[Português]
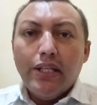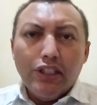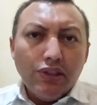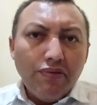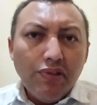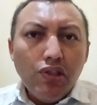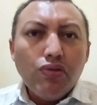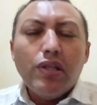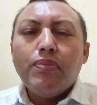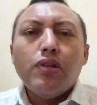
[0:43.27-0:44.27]
Esse
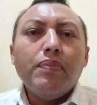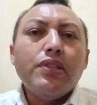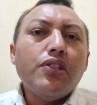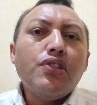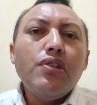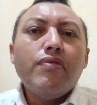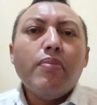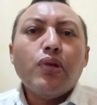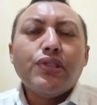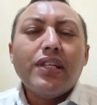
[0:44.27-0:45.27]
vídeo tem por objetivo
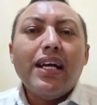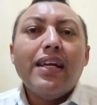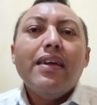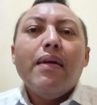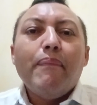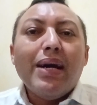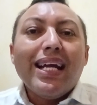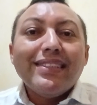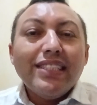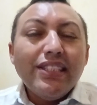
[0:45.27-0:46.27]
mostrar
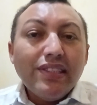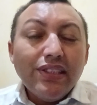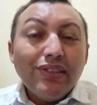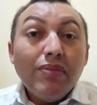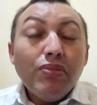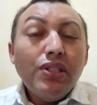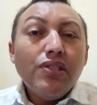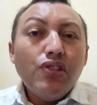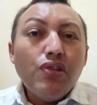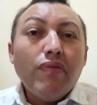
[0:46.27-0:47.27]
para as
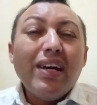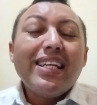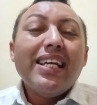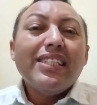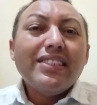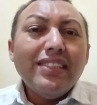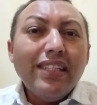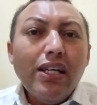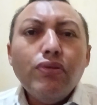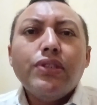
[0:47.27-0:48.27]
ex-testemunhas de Jeová que elas
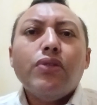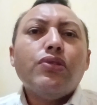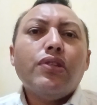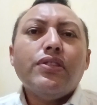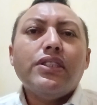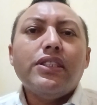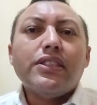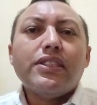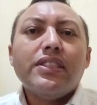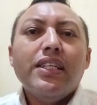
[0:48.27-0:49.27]
não estão
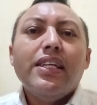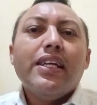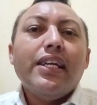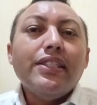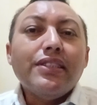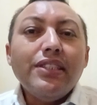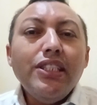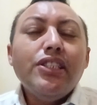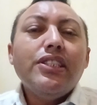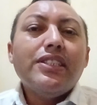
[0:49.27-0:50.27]
sozinhas.
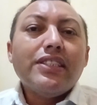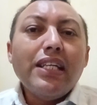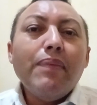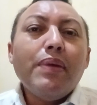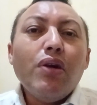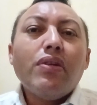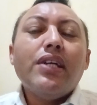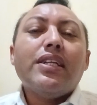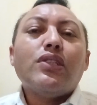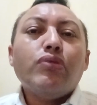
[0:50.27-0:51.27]
Existe sempre
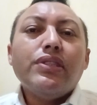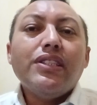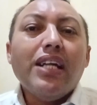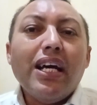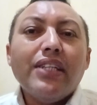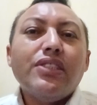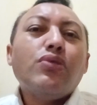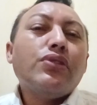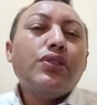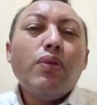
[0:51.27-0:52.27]
alguém da sua cidade,
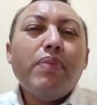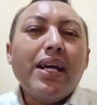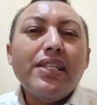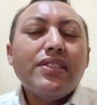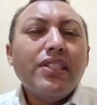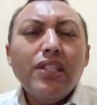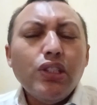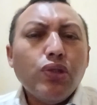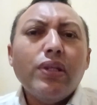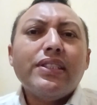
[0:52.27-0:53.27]
do seu país que
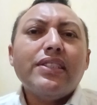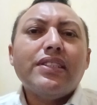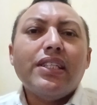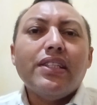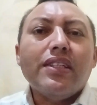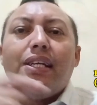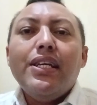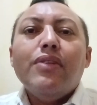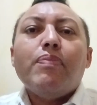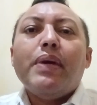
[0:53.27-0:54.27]
deixou essa seita.
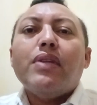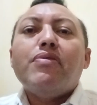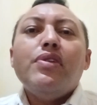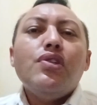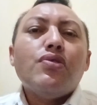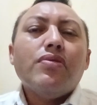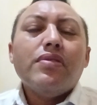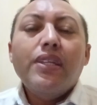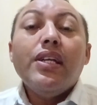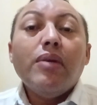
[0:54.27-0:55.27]
Aqui no pé do vídeo,
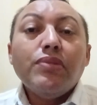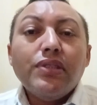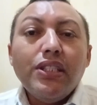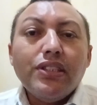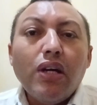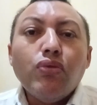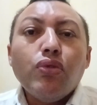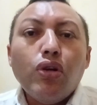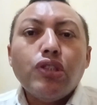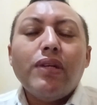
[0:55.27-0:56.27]
iremos deixar o
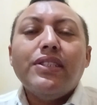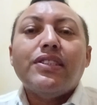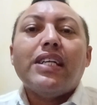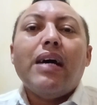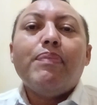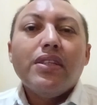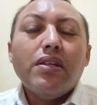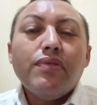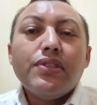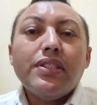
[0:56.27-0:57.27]
nosso WhatsApp.
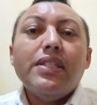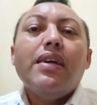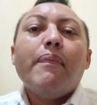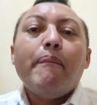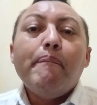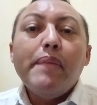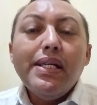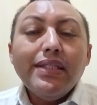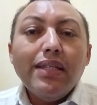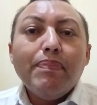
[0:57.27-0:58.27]
Então você
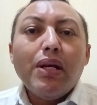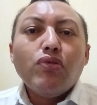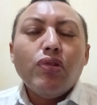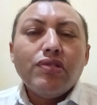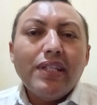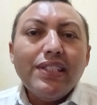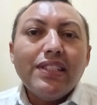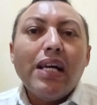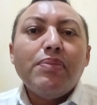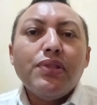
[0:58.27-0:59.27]
manda para o nosso
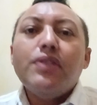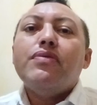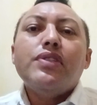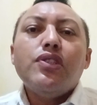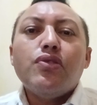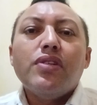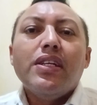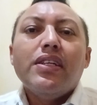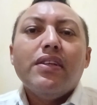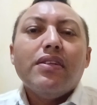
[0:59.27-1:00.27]
WhatsApp o seu vídeo,
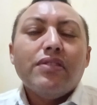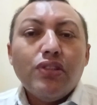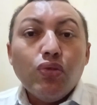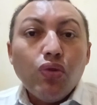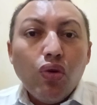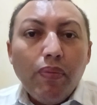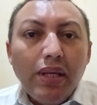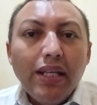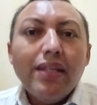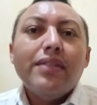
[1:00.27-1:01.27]
seu
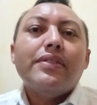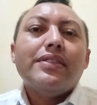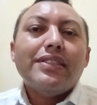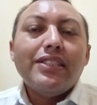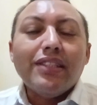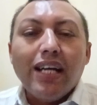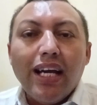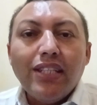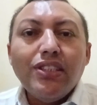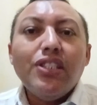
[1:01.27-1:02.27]
nome,
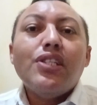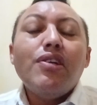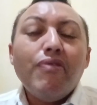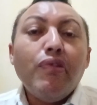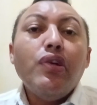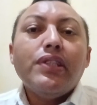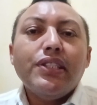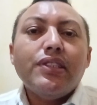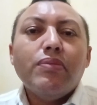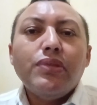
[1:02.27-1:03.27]
cidade e que foi
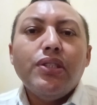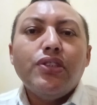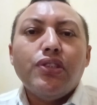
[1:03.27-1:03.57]
testemunha de